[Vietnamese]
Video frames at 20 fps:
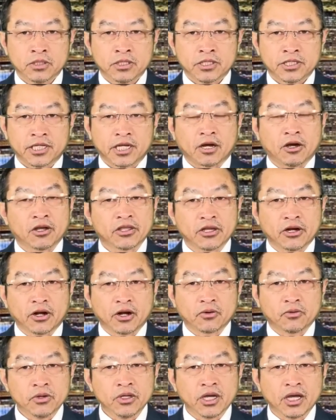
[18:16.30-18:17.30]
cho không
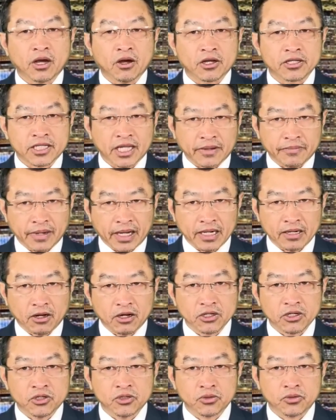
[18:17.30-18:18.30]
nó cũng hiểu họ tính mình
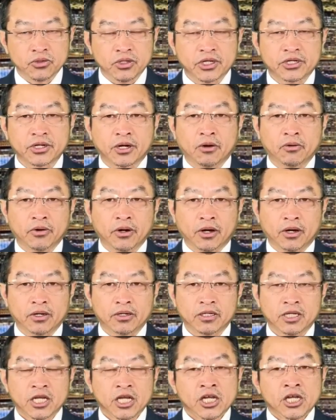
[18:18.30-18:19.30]
lo chú chủ nhớ cho hồ nó
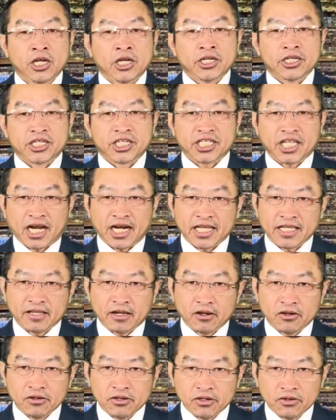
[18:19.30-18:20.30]
chỉ ta lên
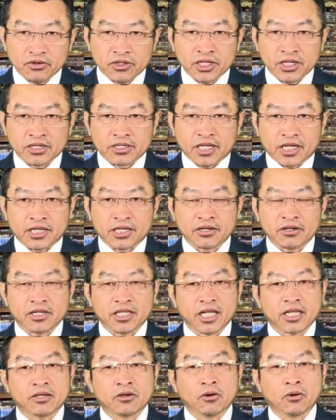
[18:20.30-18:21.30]
đến lúc xưa ta xin nó
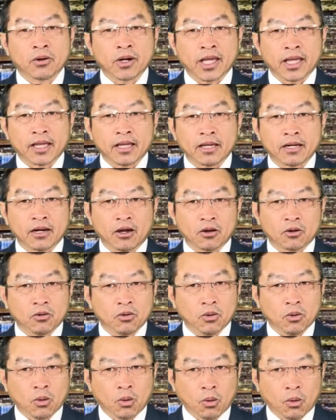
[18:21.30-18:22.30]
tới chụp thành lấy
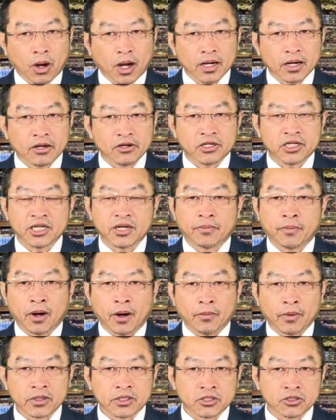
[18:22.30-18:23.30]
cú ua lấy điệp phò
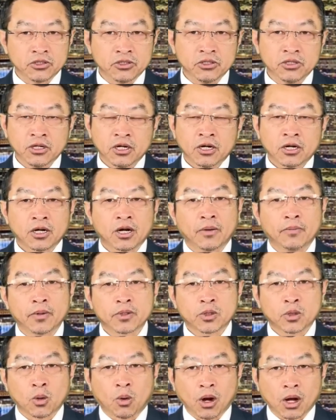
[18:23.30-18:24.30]
một thứ là một
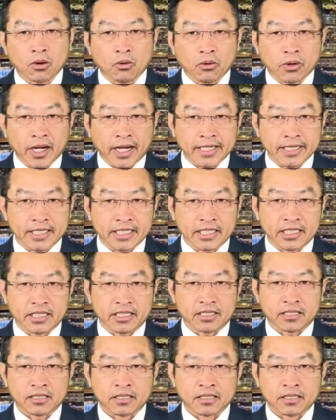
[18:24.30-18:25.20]
tua cũng cần gì